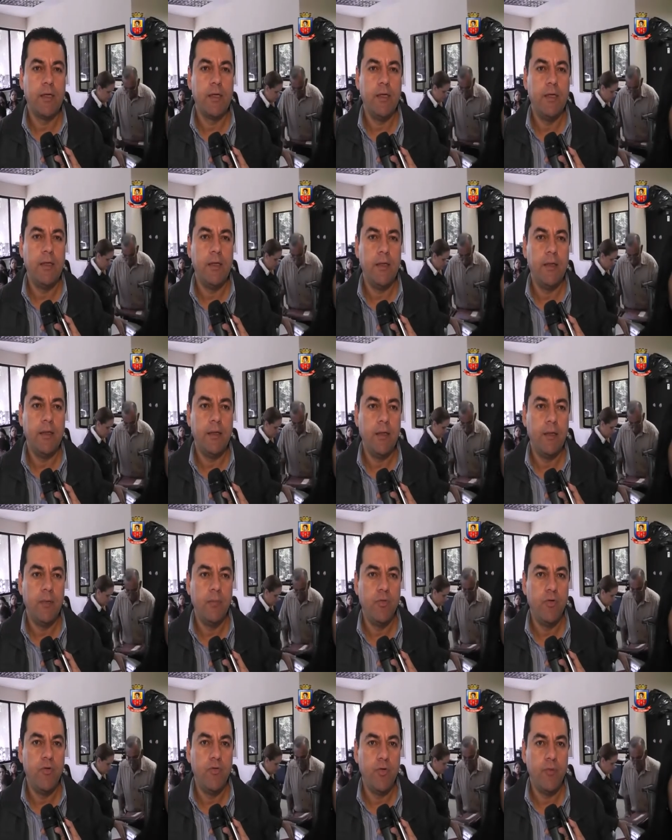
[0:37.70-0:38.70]
que
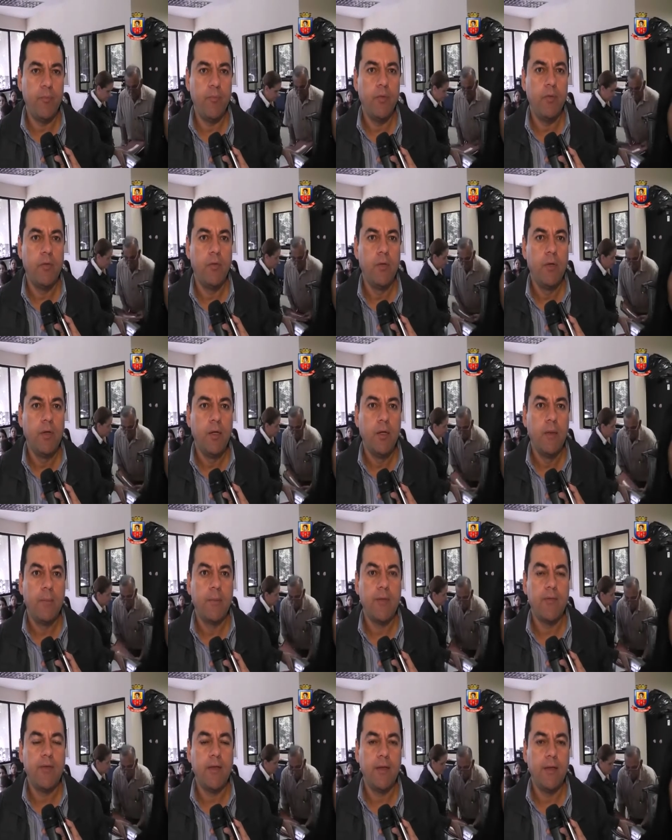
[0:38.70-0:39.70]
el municipio
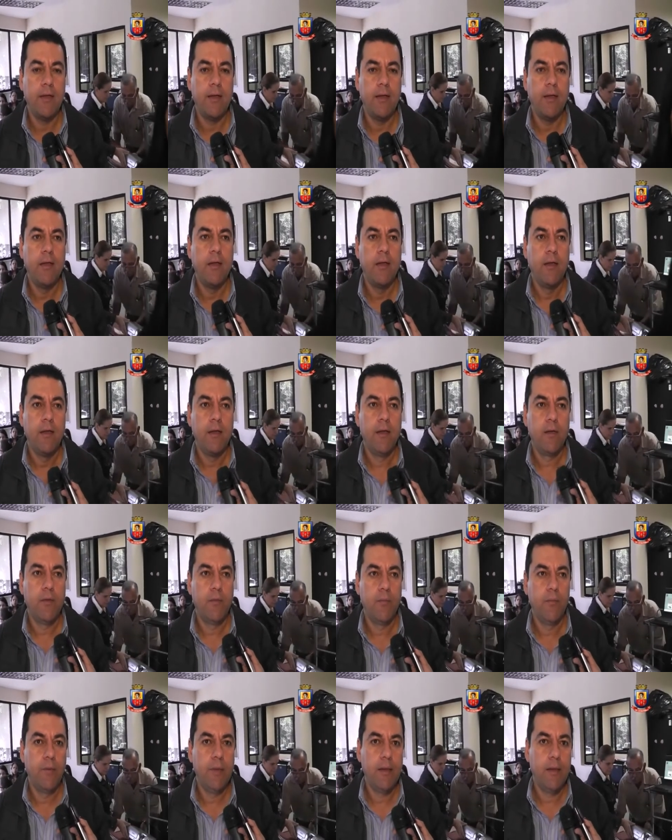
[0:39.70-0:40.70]
presenta
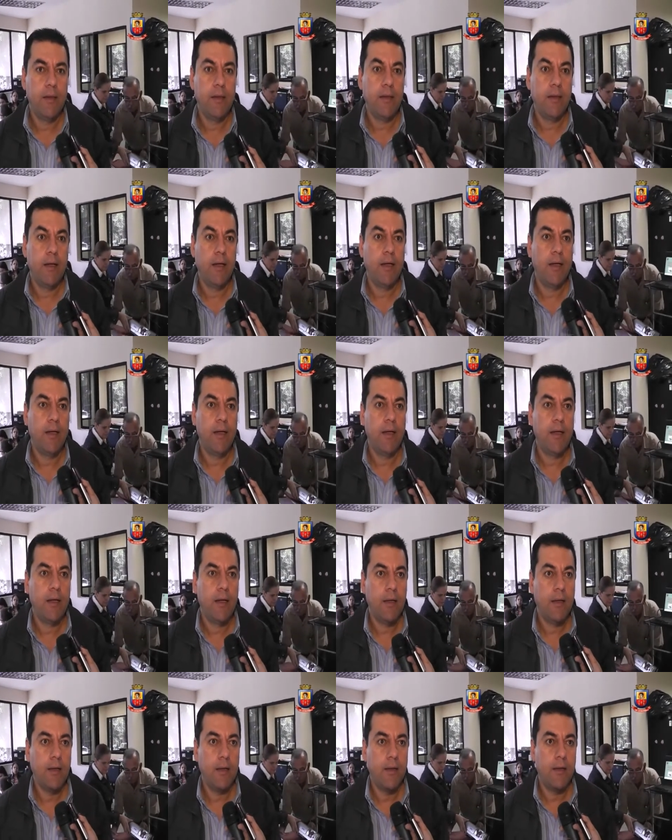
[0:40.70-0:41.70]
con mira
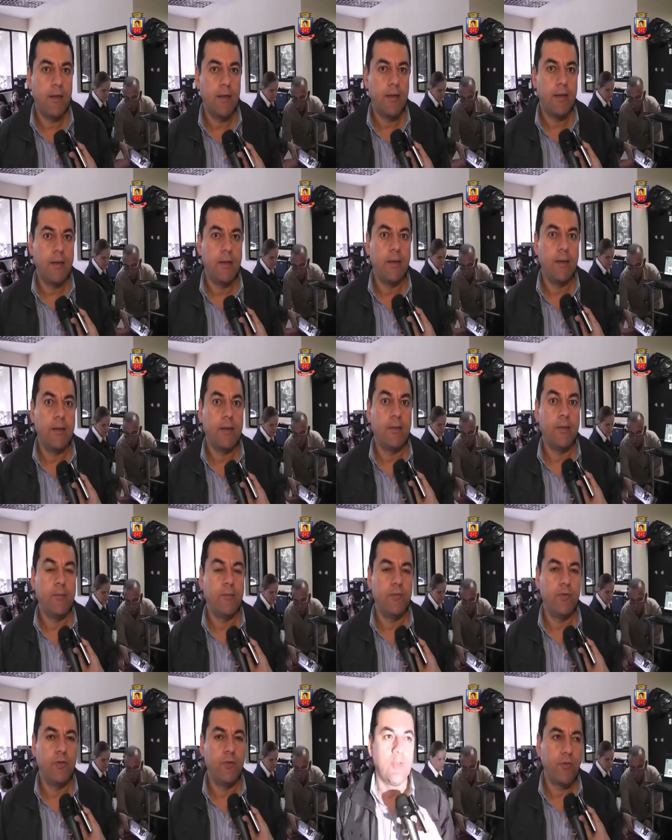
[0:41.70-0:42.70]
a
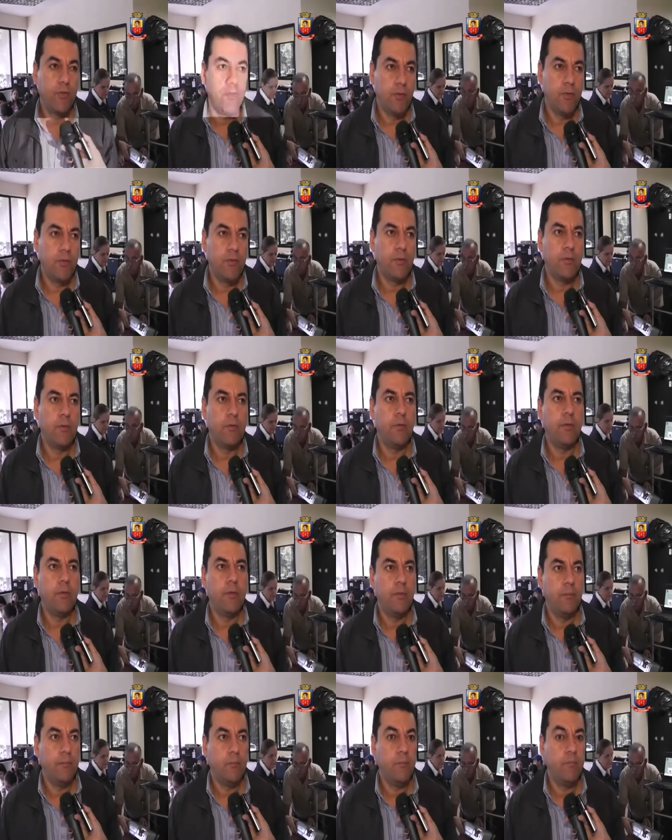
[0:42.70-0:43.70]
la
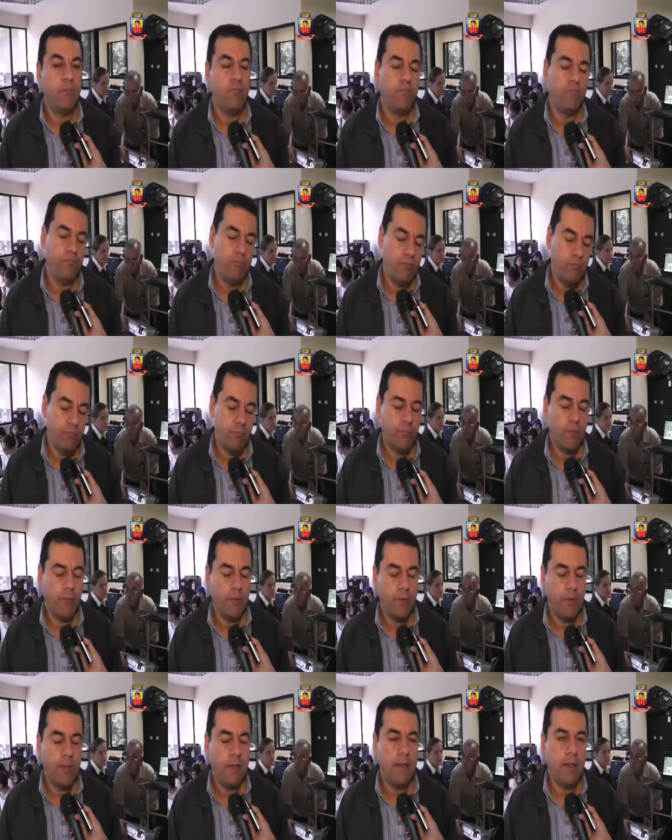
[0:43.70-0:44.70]
situación
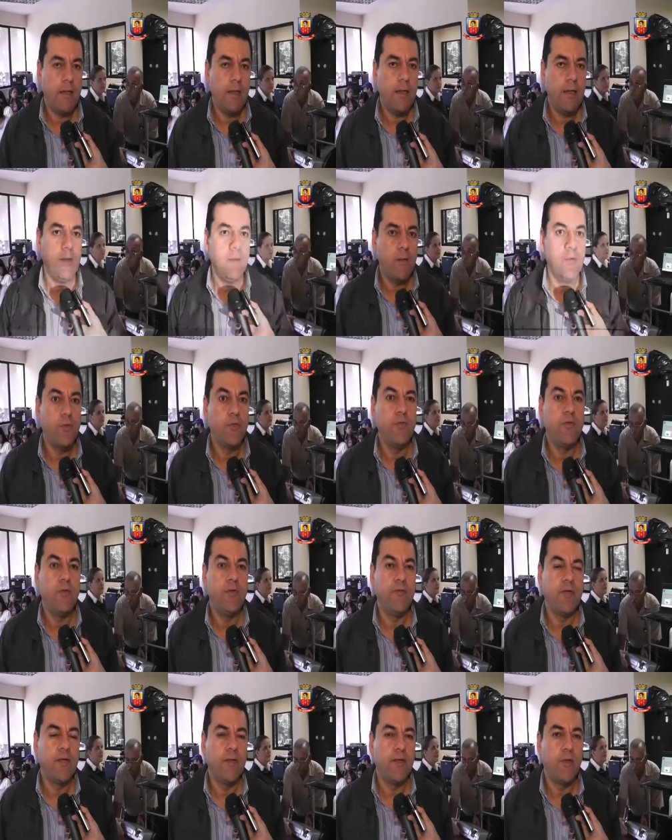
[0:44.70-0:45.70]
de
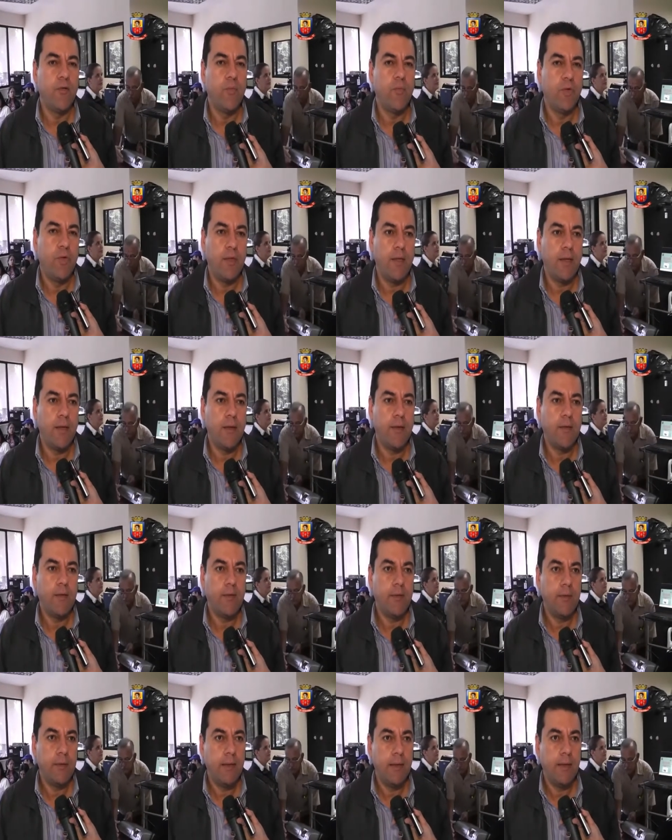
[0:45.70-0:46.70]
las diferentes
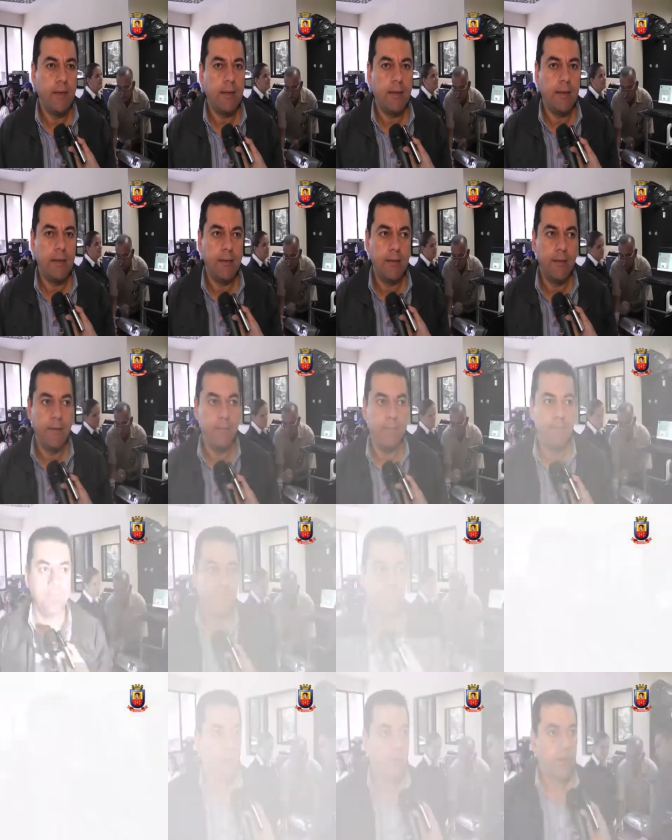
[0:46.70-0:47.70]
comunidades de la alcaldía.
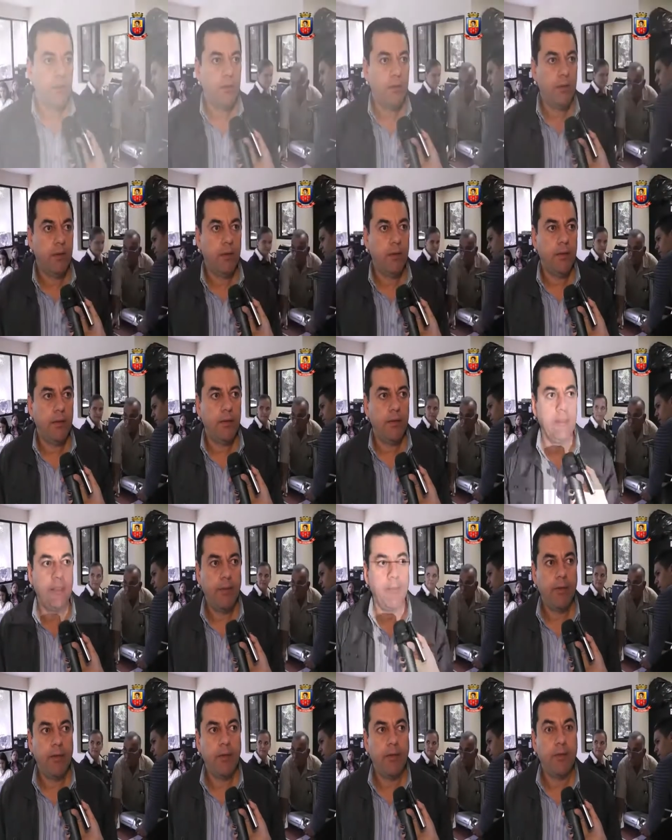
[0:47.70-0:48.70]
El
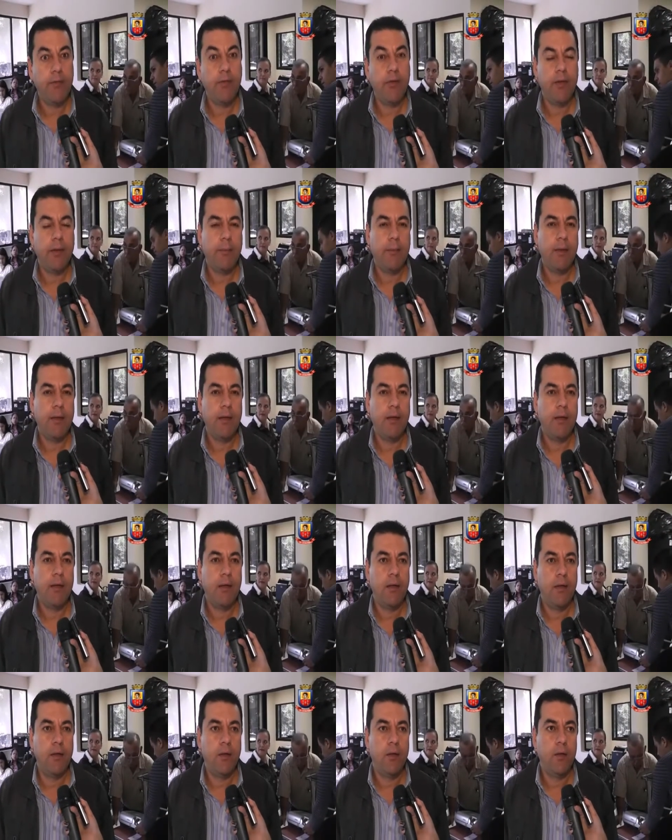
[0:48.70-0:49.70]
día de mañana será
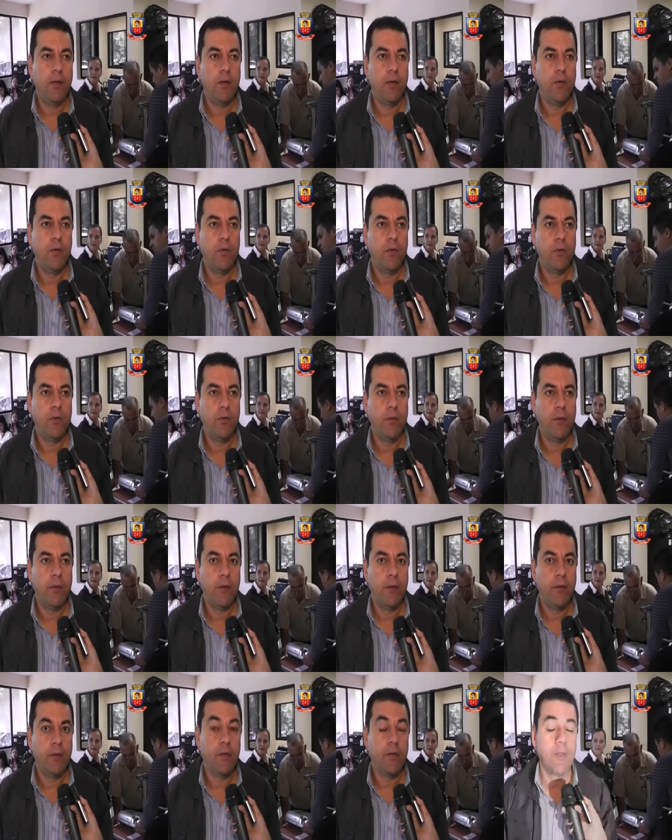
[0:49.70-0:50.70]
para los
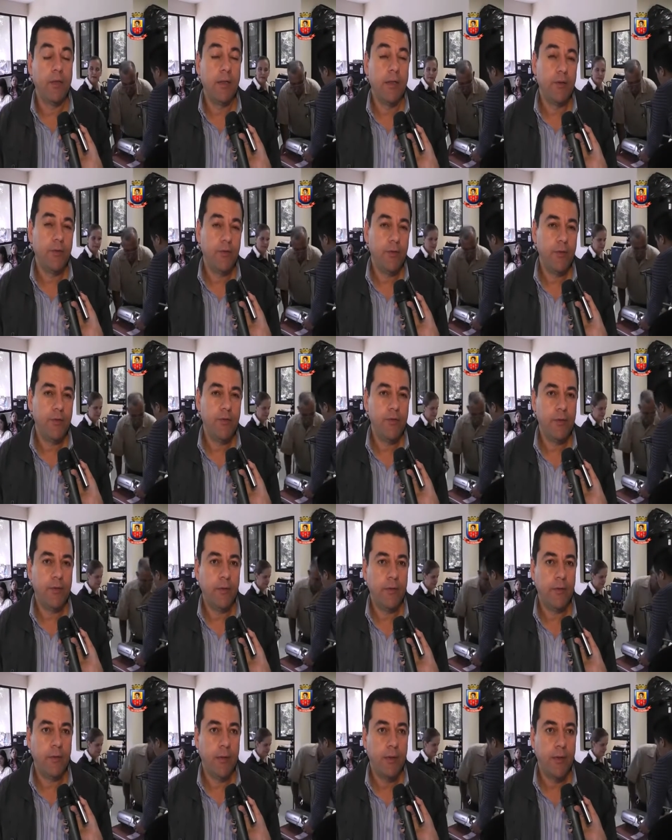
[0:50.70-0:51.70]
coordinadores,
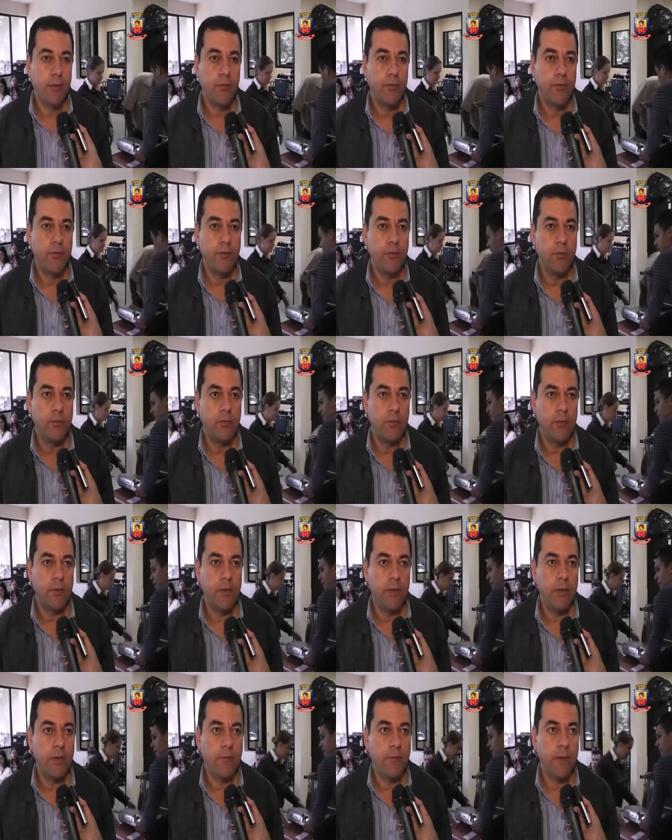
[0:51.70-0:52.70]
en este caso
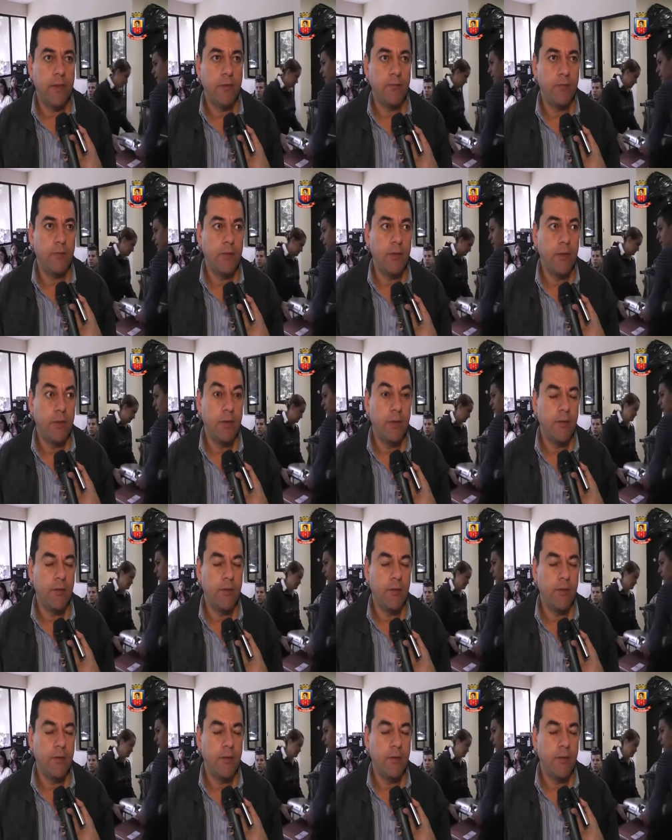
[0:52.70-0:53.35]
quienes van a fungir de